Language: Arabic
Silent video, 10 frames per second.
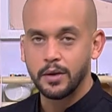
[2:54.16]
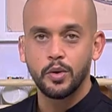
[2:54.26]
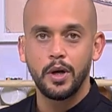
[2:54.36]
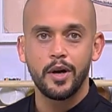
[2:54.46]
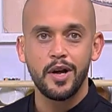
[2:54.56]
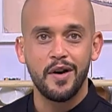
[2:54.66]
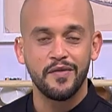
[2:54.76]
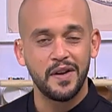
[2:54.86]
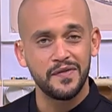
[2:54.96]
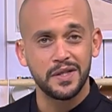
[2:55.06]
كلها رايحه
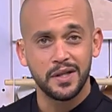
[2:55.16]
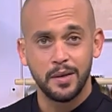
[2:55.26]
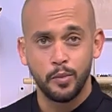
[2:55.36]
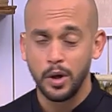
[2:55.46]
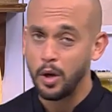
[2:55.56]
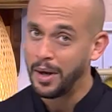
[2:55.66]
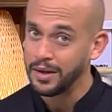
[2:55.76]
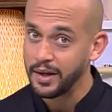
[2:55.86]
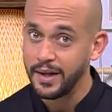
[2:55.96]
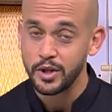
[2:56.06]
في نفس البوله وما
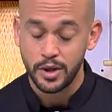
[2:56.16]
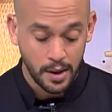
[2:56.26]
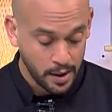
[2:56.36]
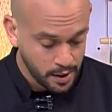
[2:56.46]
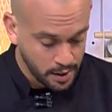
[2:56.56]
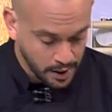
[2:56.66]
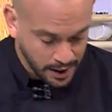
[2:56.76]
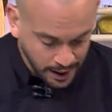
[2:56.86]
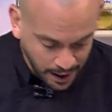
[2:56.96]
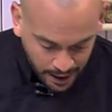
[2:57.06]
عندناش آه،
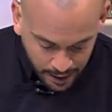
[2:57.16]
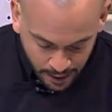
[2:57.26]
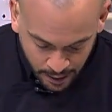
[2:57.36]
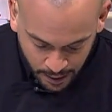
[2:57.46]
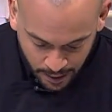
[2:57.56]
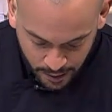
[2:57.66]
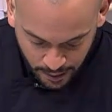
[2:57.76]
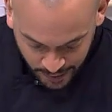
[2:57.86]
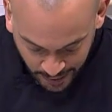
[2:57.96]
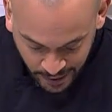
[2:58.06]
اي حاجه
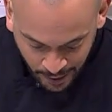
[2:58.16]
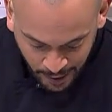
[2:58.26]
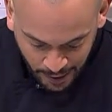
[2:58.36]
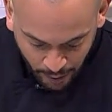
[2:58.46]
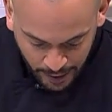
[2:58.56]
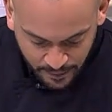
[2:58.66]
آه، نيه لو احنا